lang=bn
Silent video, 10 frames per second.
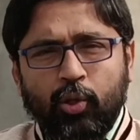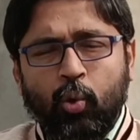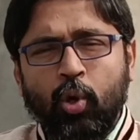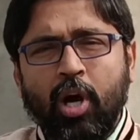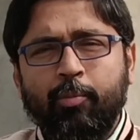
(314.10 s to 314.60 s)

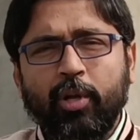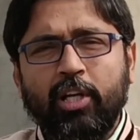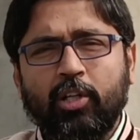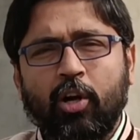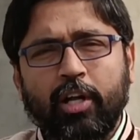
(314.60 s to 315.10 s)
দুর্গাপুর
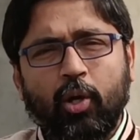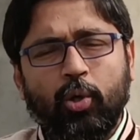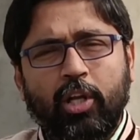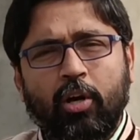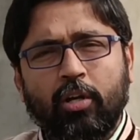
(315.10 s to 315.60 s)
ইস্কনের
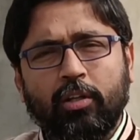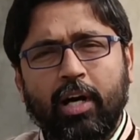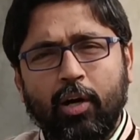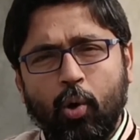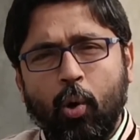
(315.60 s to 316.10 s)
অধিকর্তা
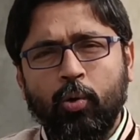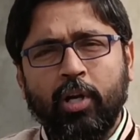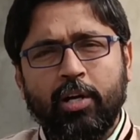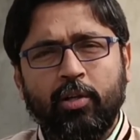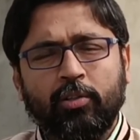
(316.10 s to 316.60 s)

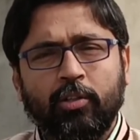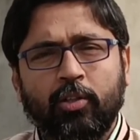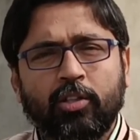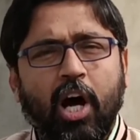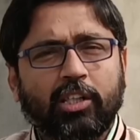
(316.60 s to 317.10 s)

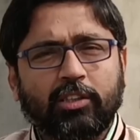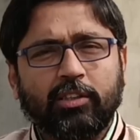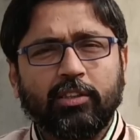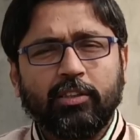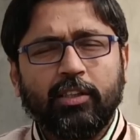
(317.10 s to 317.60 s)
ঔদার্যচন্দ্র দাস
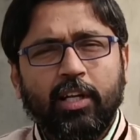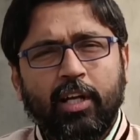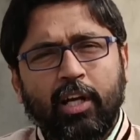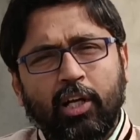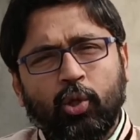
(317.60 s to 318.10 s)

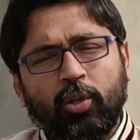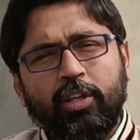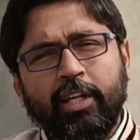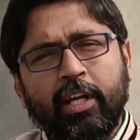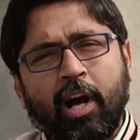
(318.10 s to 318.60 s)

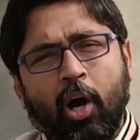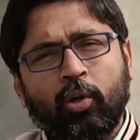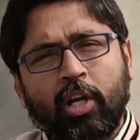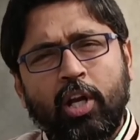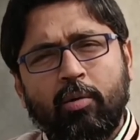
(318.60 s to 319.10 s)
সত্যি কি
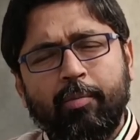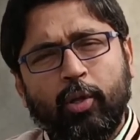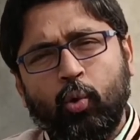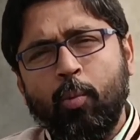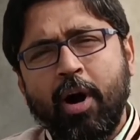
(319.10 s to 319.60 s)
কাকতালীয়ভাবে
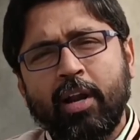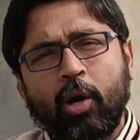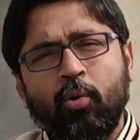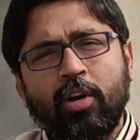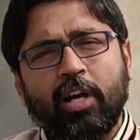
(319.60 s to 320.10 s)
দুবার
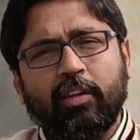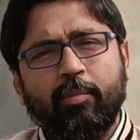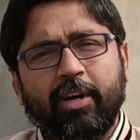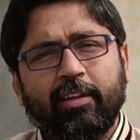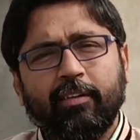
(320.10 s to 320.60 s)
আগুন লাগতে
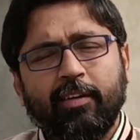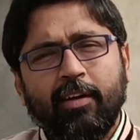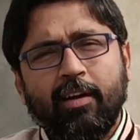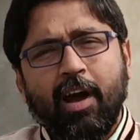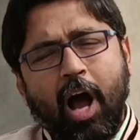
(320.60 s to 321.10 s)
পারে
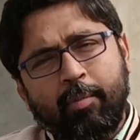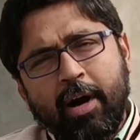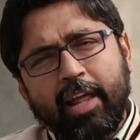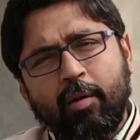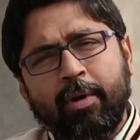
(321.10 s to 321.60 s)

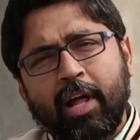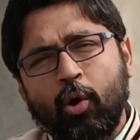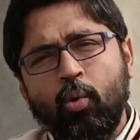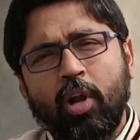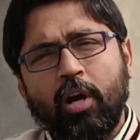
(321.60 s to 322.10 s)
আবার একবার
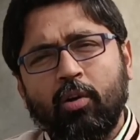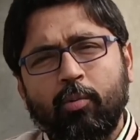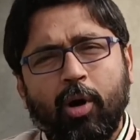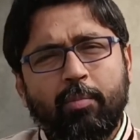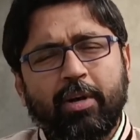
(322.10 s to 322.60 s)
আগুন লাগানোর
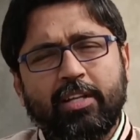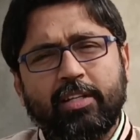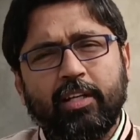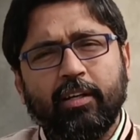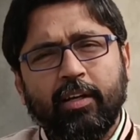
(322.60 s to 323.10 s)
ভয়
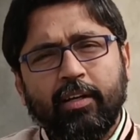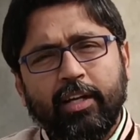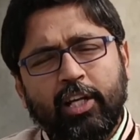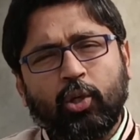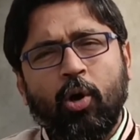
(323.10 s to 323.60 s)
পাচ্ছে
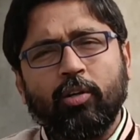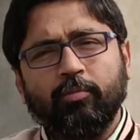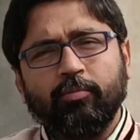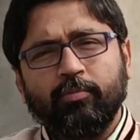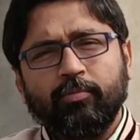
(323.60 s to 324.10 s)
ইস্কন
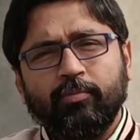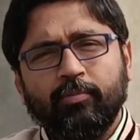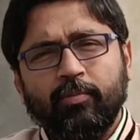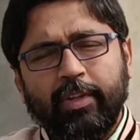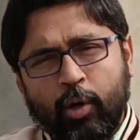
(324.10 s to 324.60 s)

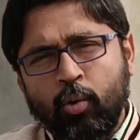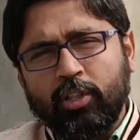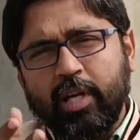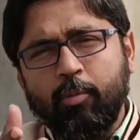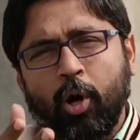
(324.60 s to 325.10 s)
দেখুন
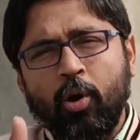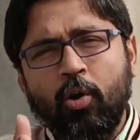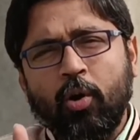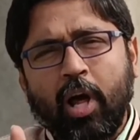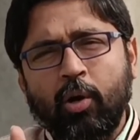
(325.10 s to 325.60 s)
সেই
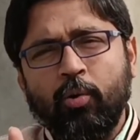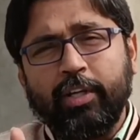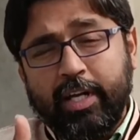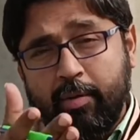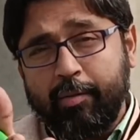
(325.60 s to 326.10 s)
ভয়ঙ্কর আগুন
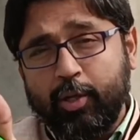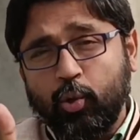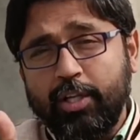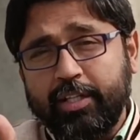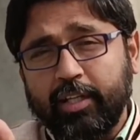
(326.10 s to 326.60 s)
কিভাবে
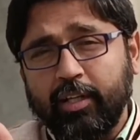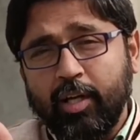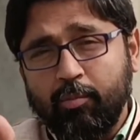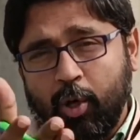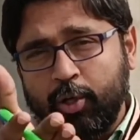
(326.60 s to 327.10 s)
জ্বলছে
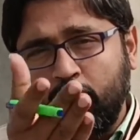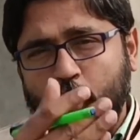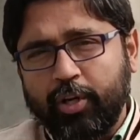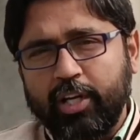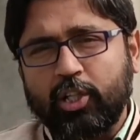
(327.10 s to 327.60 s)
ভজন কুঠির